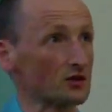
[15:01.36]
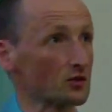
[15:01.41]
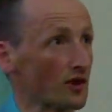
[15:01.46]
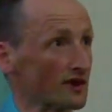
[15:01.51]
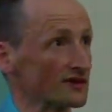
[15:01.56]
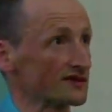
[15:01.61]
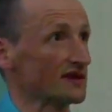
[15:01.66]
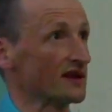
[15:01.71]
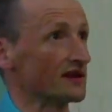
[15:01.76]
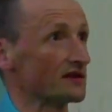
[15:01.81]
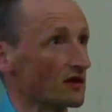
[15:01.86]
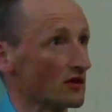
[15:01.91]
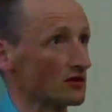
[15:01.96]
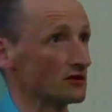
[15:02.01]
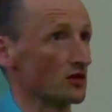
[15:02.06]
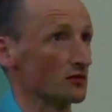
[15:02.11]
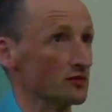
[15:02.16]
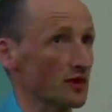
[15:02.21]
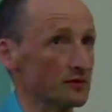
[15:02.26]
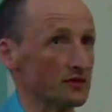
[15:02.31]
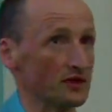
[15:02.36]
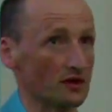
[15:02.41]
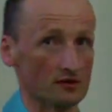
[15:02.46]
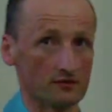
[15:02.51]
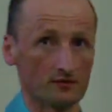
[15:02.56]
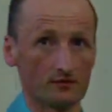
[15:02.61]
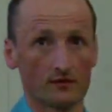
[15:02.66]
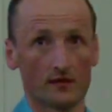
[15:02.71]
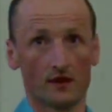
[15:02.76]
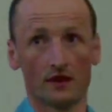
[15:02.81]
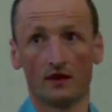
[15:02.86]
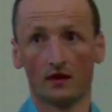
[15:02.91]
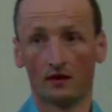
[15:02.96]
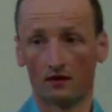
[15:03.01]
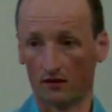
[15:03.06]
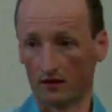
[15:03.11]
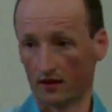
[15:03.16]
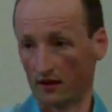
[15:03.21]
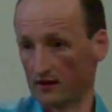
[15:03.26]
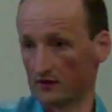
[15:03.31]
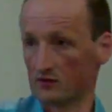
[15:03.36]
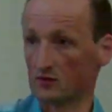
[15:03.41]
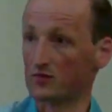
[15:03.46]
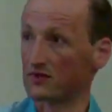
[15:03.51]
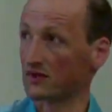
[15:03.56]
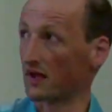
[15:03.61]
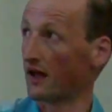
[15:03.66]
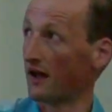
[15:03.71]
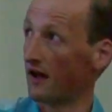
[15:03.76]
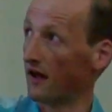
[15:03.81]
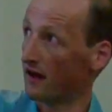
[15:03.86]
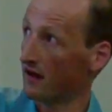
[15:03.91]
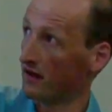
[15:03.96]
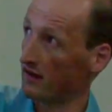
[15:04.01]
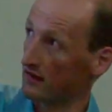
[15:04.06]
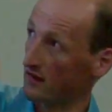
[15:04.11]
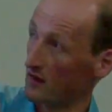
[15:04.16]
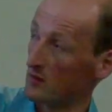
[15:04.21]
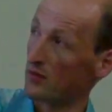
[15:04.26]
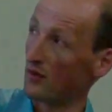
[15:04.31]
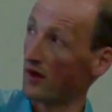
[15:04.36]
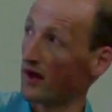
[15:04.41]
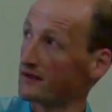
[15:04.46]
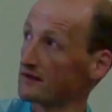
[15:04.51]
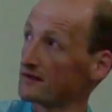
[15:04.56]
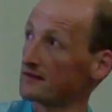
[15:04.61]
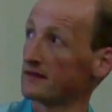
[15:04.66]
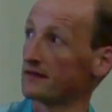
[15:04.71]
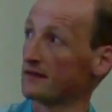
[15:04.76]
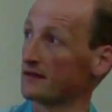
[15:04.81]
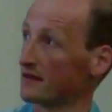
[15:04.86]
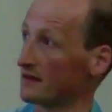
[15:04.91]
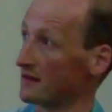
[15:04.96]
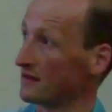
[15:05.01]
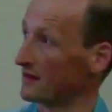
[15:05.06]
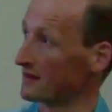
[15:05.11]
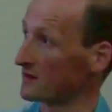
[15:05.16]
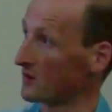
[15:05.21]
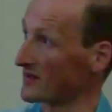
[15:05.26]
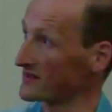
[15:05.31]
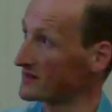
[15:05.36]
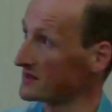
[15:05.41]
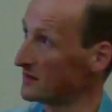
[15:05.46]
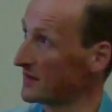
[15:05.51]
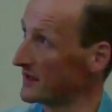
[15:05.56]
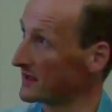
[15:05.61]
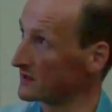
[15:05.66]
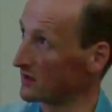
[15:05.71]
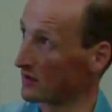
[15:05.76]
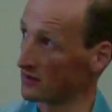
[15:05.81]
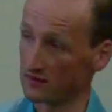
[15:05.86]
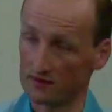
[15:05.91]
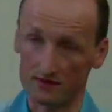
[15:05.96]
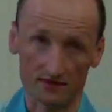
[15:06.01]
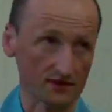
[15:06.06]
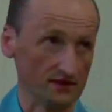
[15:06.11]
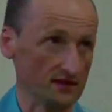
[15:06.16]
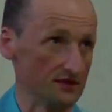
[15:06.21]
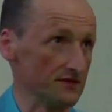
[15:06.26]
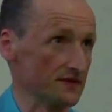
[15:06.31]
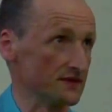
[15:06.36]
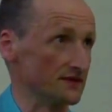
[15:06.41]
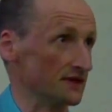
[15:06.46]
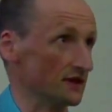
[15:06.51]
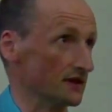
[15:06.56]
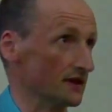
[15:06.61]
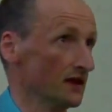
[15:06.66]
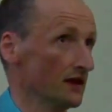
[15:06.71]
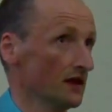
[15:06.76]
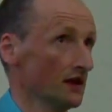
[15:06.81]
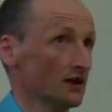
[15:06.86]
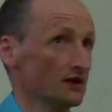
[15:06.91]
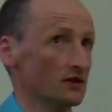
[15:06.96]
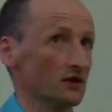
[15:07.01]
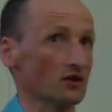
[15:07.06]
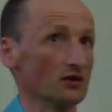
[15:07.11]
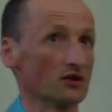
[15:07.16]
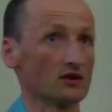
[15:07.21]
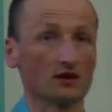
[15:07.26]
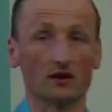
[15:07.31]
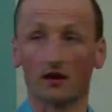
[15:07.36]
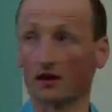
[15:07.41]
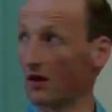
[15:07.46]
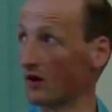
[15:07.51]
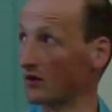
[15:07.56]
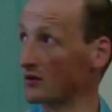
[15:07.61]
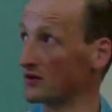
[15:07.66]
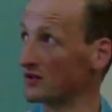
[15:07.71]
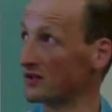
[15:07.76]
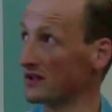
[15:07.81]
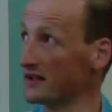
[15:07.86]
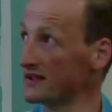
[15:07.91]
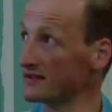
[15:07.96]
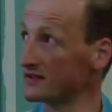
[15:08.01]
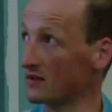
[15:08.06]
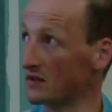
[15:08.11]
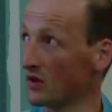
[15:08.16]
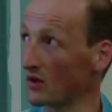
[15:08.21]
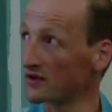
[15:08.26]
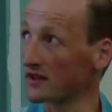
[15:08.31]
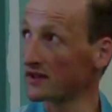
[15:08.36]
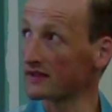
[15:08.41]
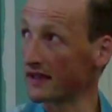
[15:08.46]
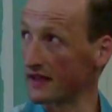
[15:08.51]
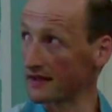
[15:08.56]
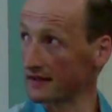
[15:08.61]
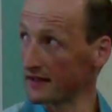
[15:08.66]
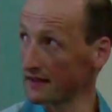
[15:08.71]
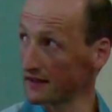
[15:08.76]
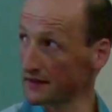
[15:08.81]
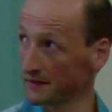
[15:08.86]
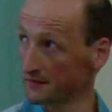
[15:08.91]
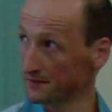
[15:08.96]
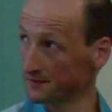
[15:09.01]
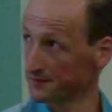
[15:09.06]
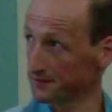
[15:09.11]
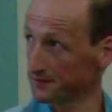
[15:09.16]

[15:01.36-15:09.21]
trois électrodes en même temps. On a le substrat, la pointe et euh, la troisième électrode, c'est difficile. Donc on utilise une autre technique